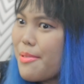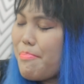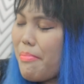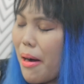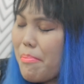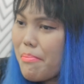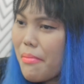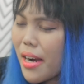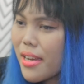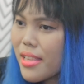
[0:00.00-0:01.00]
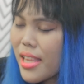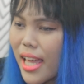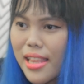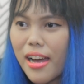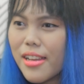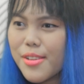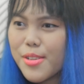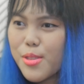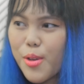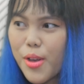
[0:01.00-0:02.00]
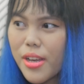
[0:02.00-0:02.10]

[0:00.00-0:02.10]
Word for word: ng Pop Mart and other toy